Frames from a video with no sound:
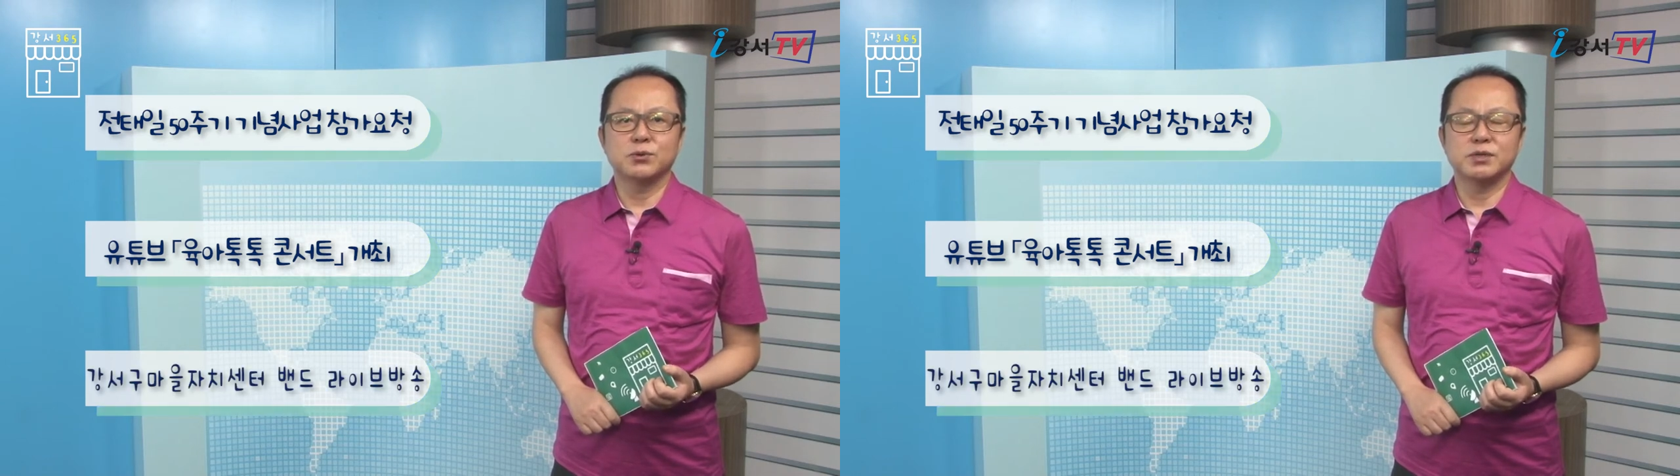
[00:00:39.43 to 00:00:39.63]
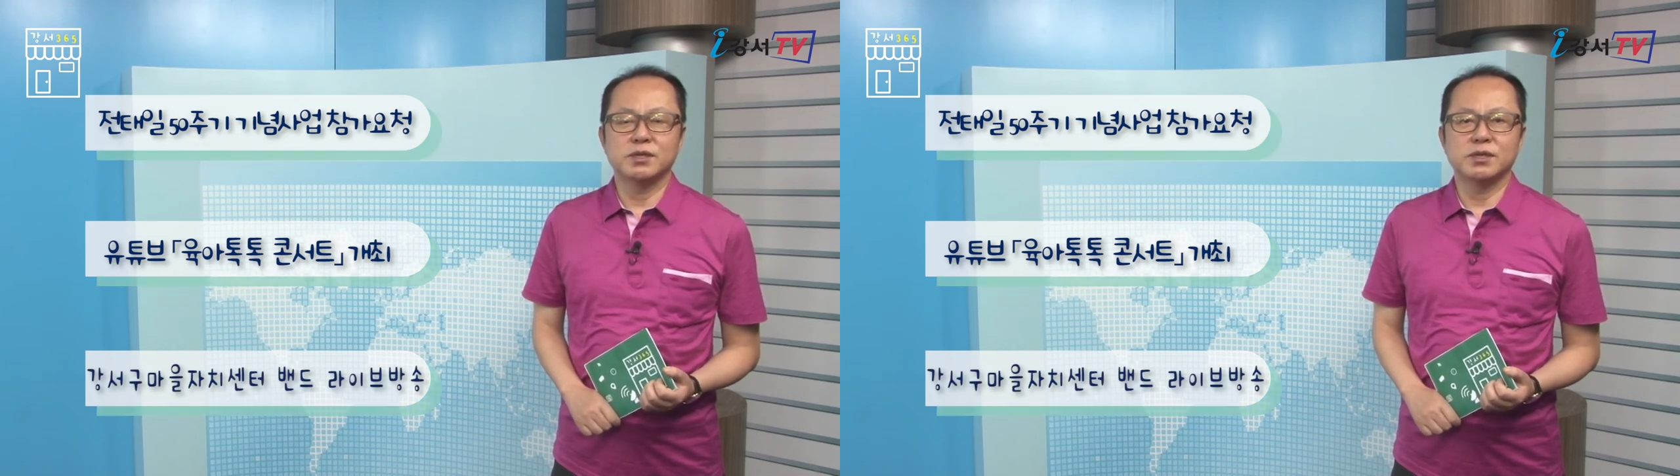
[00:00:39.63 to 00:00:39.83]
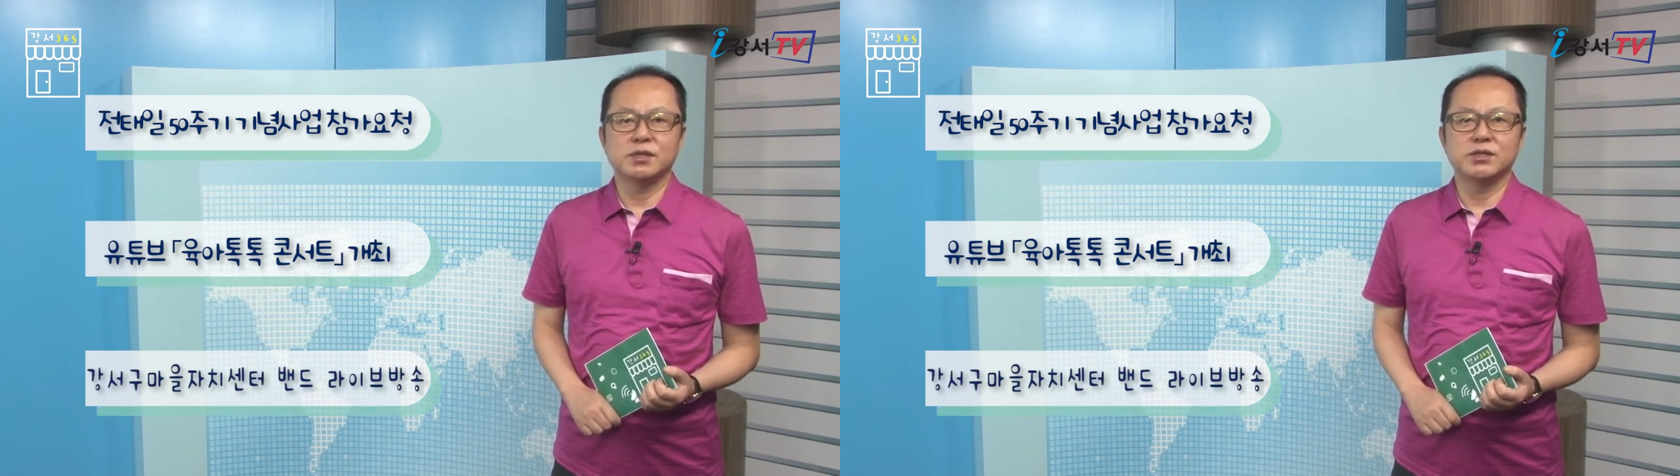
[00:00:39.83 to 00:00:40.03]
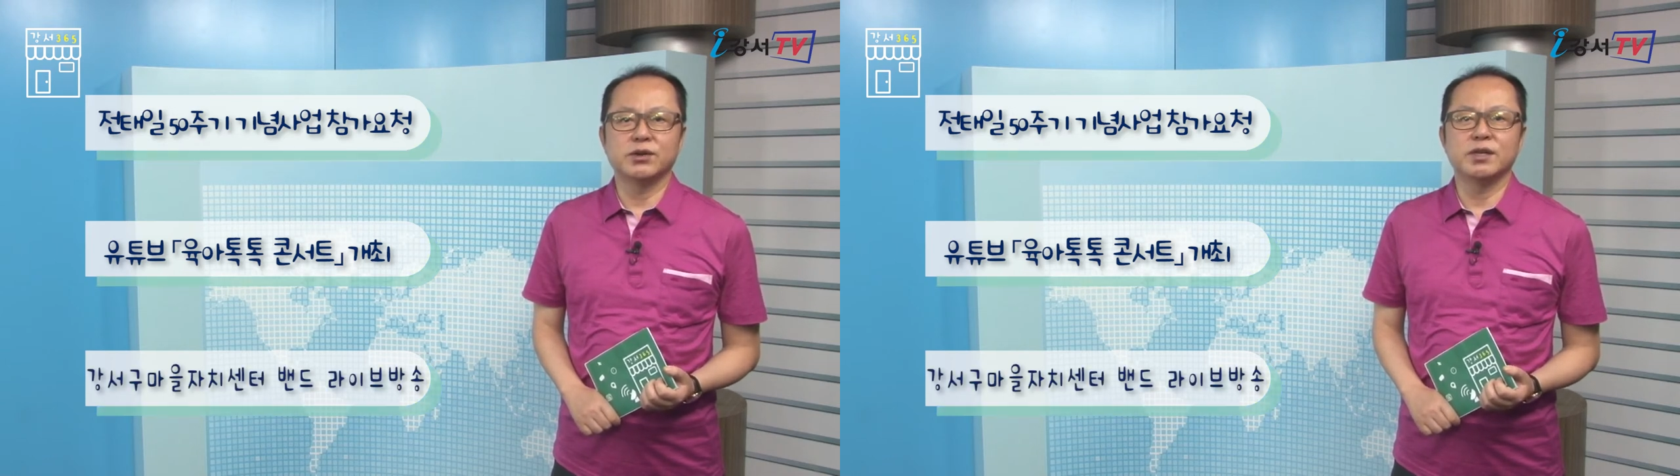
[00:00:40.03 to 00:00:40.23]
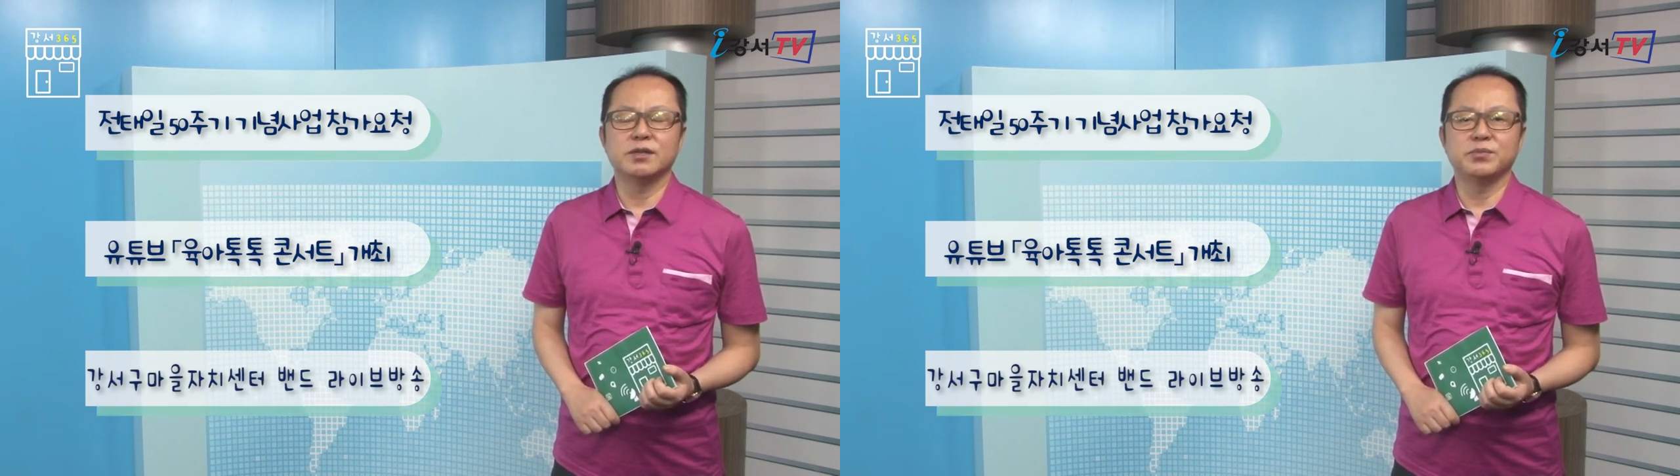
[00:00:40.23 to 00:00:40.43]
소식을
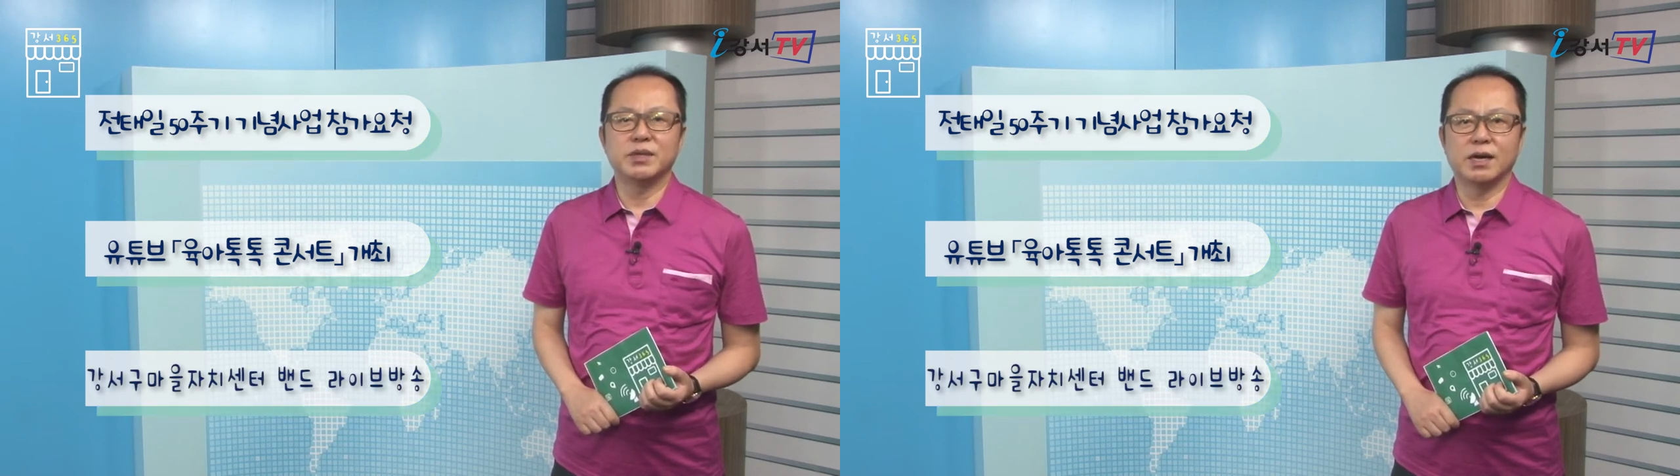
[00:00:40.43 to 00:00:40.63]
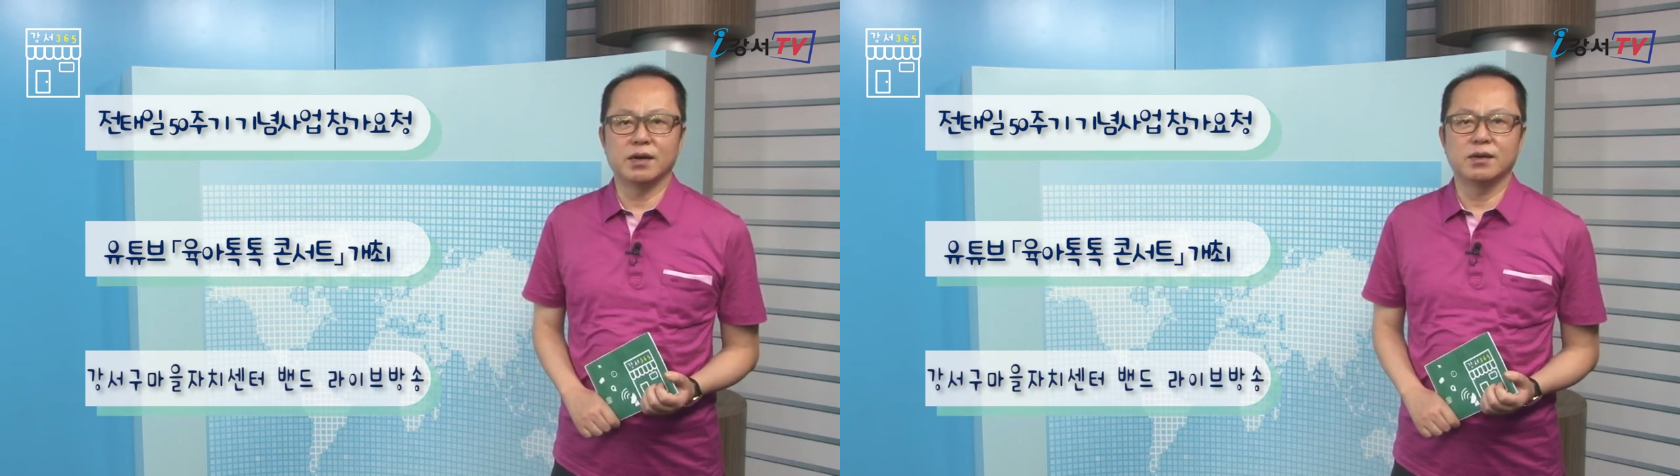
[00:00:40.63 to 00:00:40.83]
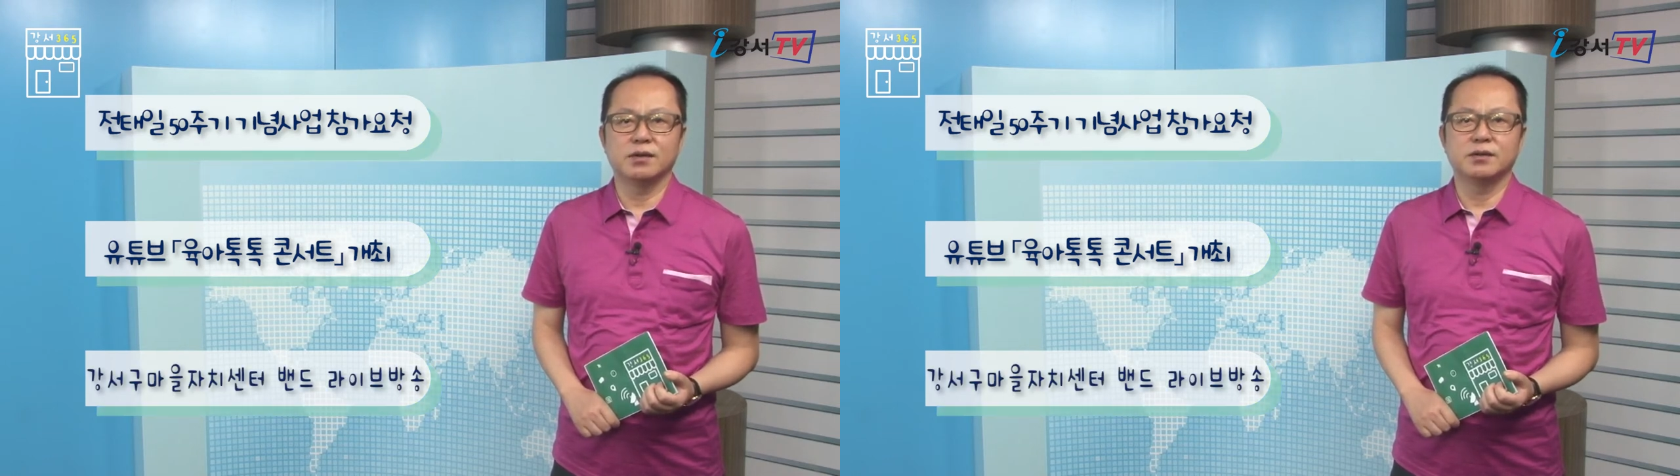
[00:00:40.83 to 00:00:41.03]
전해드립니다.